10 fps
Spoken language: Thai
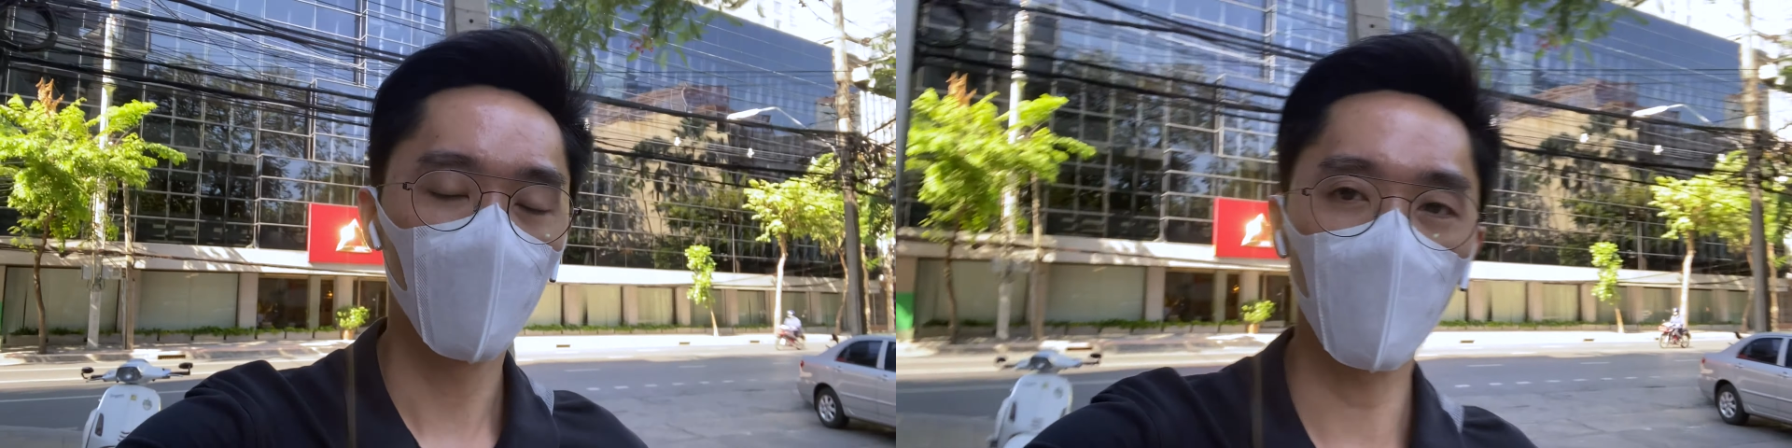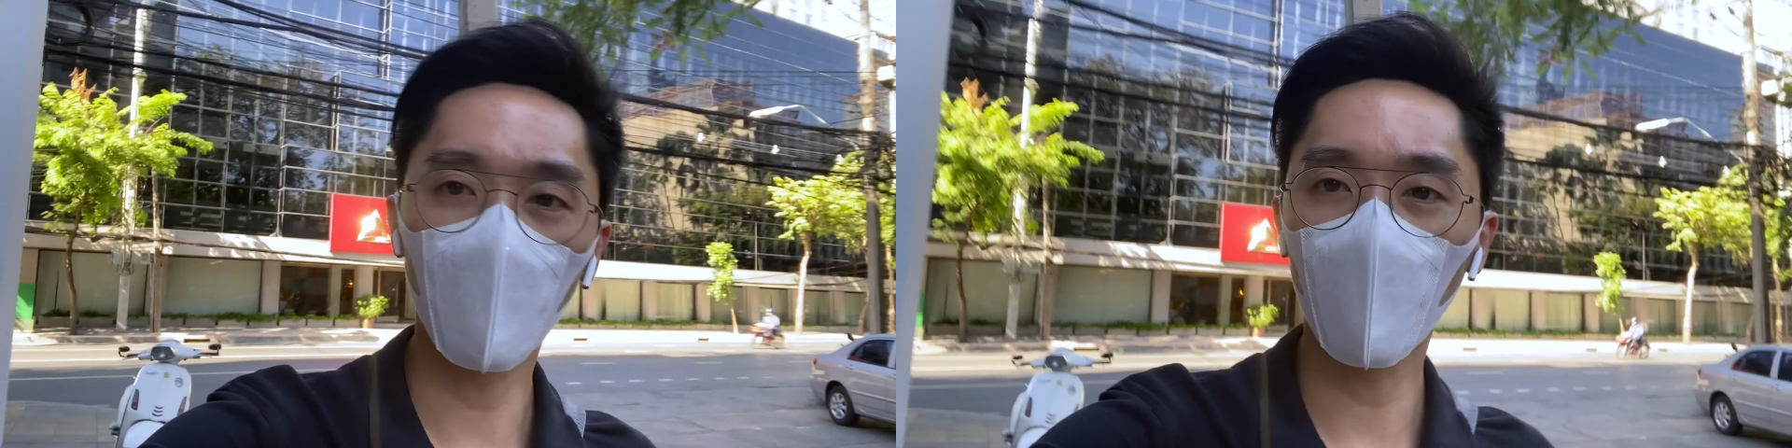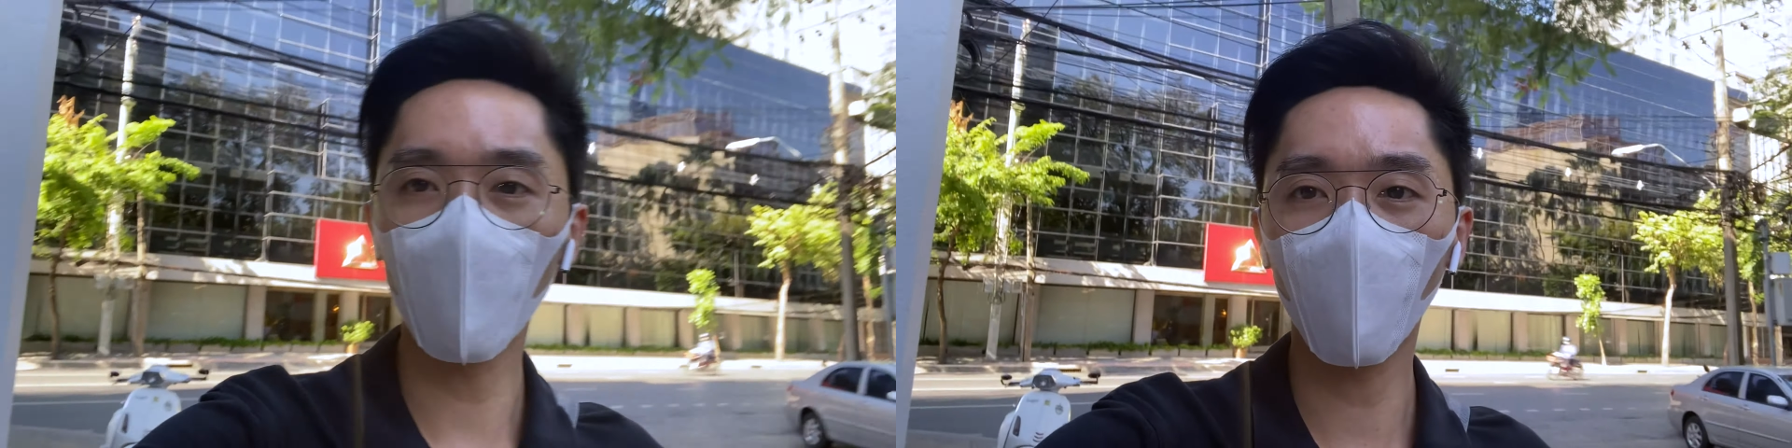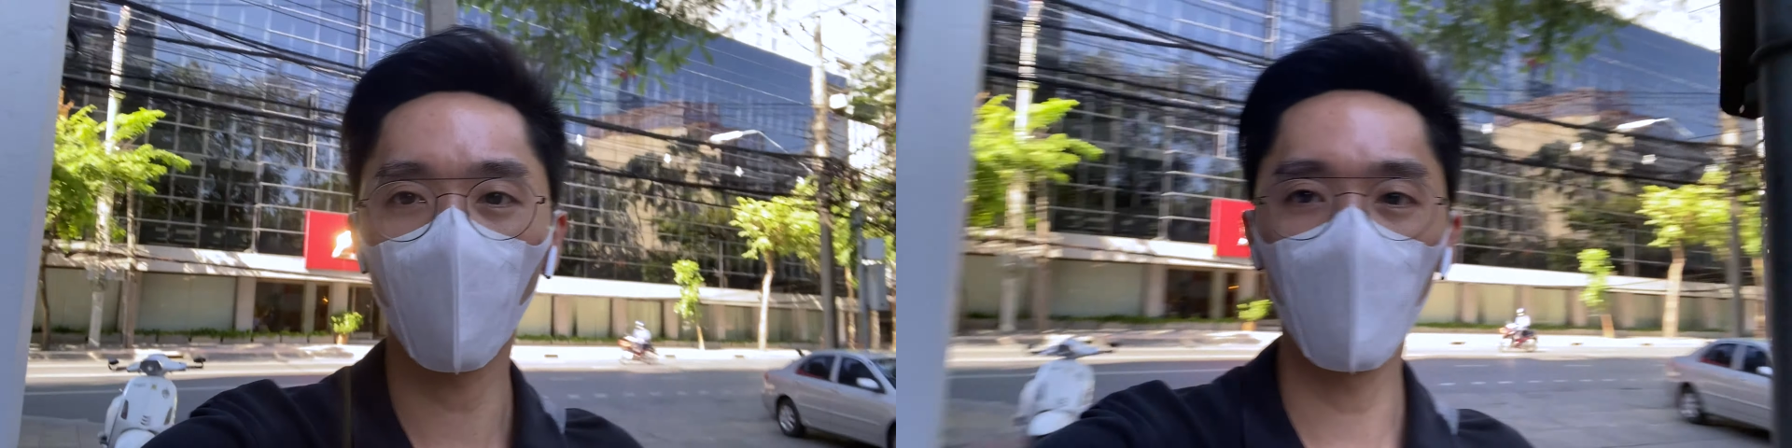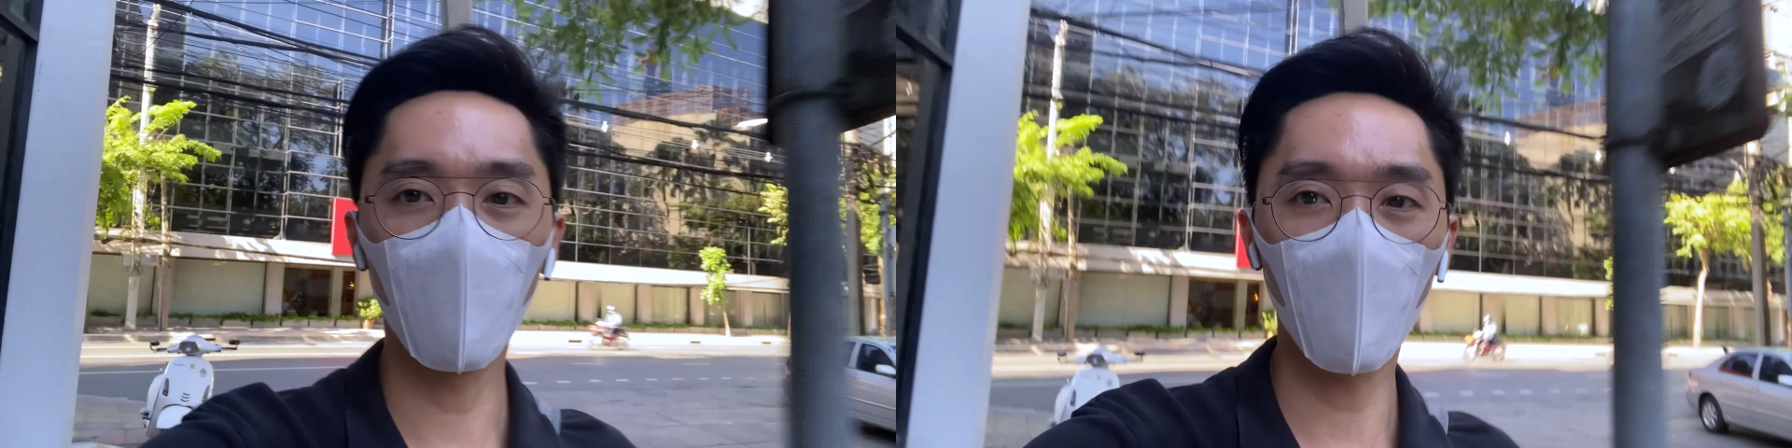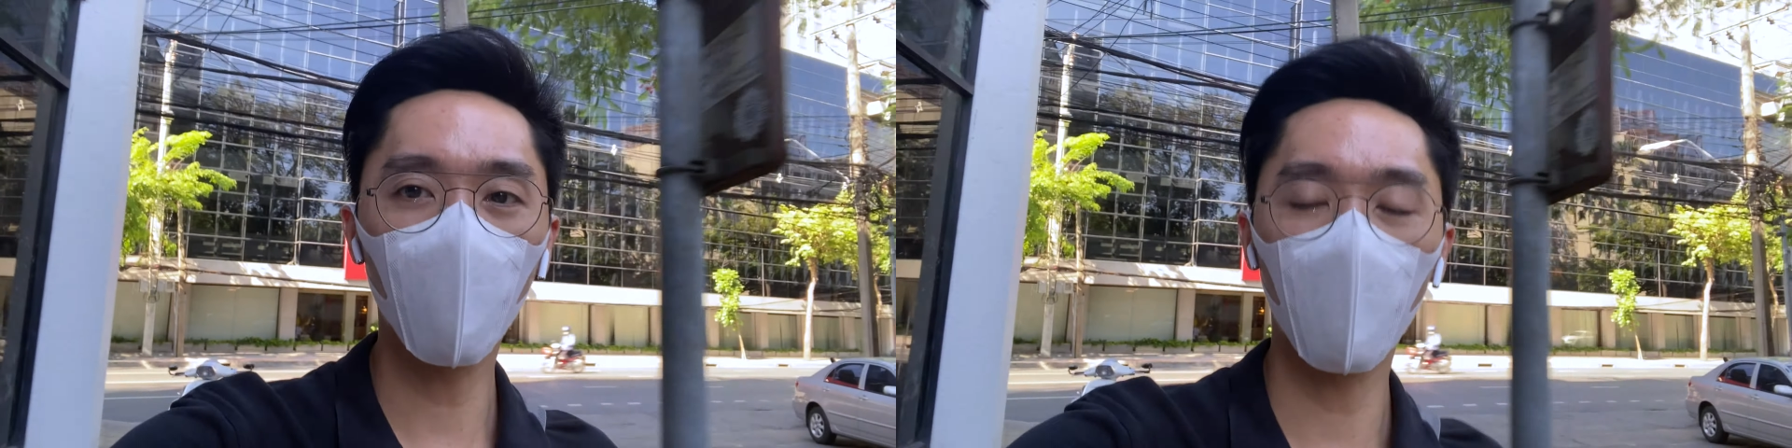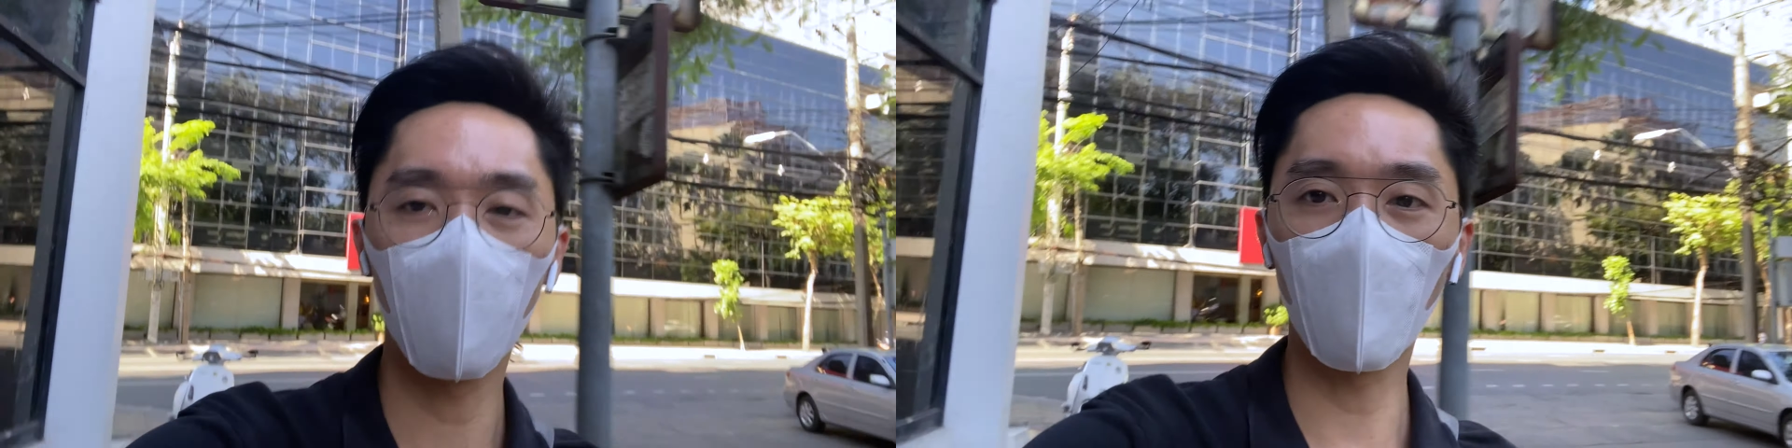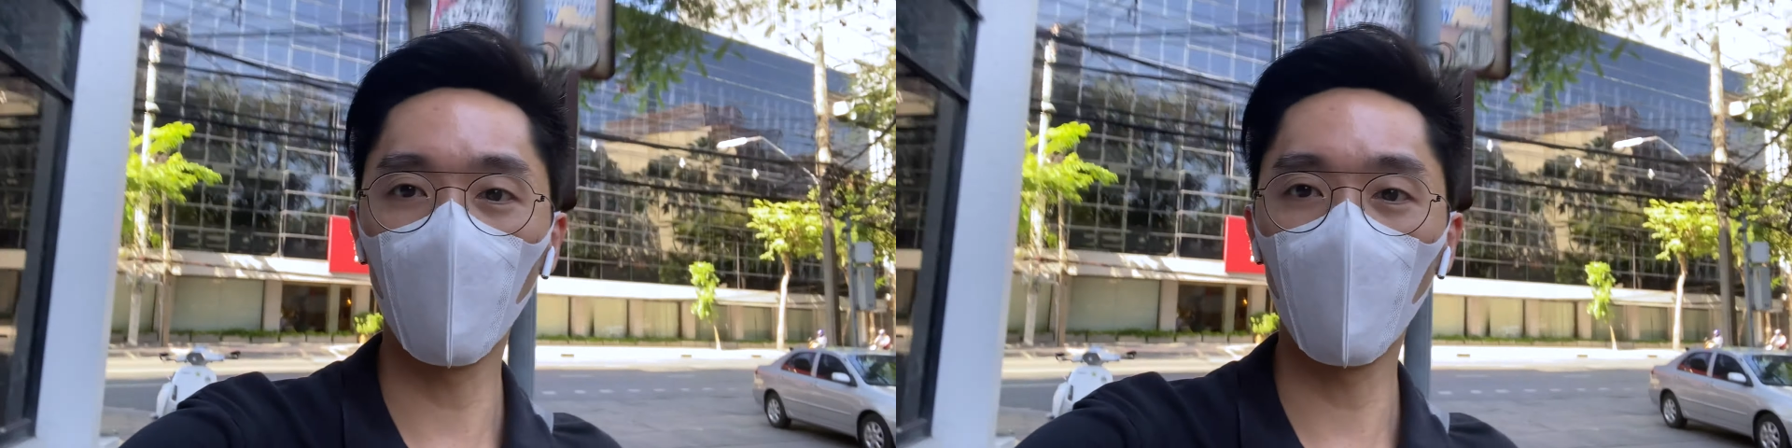สวัสดีครับวันนี้ก็เป็น